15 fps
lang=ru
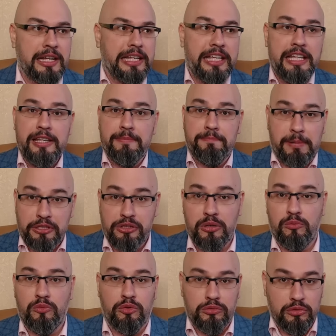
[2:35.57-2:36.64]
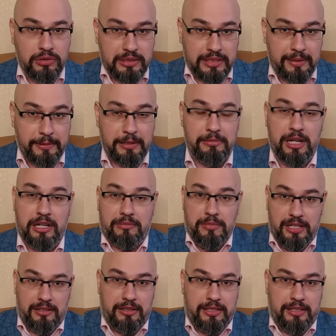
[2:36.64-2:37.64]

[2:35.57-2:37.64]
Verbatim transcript: И почему? Ну, например, мы,